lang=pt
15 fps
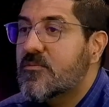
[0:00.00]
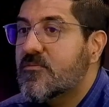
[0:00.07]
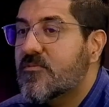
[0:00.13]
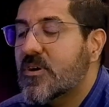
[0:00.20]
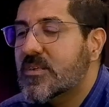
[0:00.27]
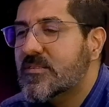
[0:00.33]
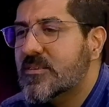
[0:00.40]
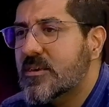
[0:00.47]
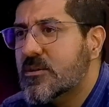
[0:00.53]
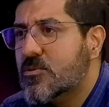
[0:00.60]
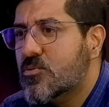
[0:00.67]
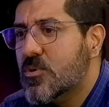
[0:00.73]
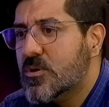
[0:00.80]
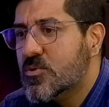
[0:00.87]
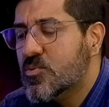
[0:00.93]
fazer
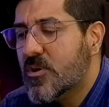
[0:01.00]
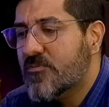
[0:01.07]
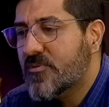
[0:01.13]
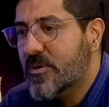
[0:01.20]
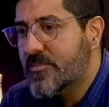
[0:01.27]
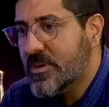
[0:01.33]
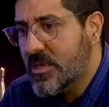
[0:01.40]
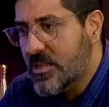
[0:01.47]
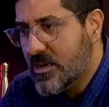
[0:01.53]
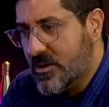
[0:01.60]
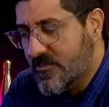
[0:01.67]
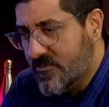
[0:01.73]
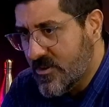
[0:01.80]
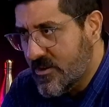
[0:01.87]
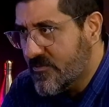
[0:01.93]
com a sua
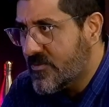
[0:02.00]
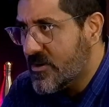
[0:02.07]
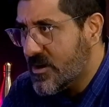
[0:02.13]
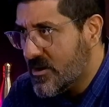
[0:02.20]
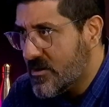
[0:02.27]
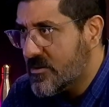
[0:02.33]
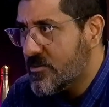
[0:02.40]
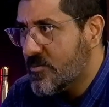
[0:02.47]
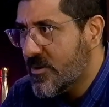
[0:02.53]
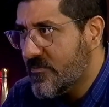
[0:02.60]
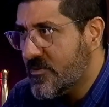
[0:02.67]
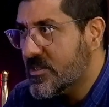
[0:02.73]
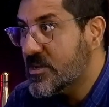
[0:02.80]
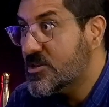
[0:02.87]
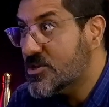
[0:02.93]
família viva uma
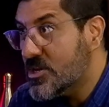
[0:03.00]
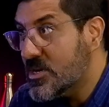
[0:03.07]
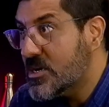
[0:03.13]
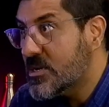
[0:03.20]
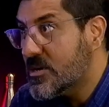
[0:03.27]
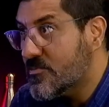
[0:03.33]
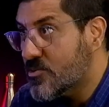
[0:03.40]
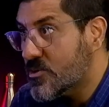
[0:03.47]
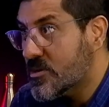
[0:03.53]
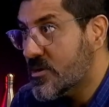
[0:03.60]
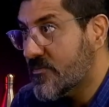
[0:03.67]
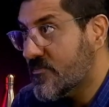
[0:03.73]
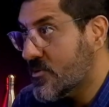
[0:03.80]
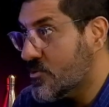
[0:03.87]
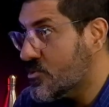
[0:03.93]
vida digna, porque
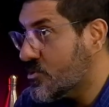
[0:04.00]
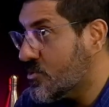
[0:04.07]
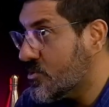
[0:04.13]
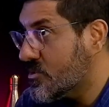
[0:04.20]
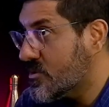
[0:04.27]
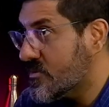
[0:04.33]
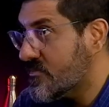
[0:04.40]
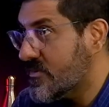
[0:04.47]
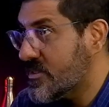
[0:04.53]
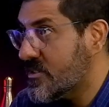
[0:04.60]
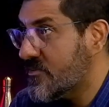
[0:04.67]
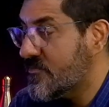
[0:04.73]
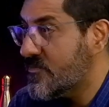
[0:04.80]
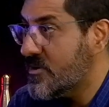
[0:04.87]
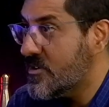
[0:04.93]
afinal de contas vai
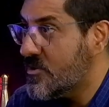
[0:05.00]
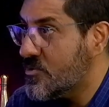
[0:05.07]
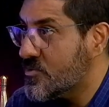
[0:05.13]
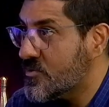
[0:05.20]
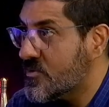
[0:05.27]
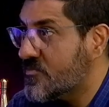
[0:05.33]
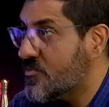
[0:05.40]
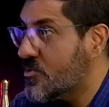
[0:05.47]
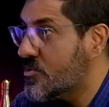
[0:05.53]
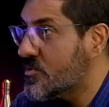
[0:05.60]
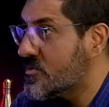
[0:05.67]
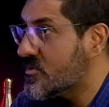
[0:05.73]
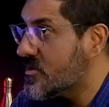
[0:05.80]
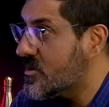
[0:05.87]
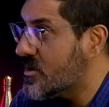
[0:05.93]
ter filhos,
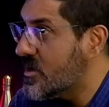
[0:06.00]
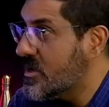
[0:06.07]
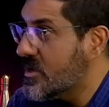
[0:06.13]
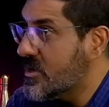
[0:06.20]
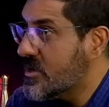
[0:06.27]
esposa,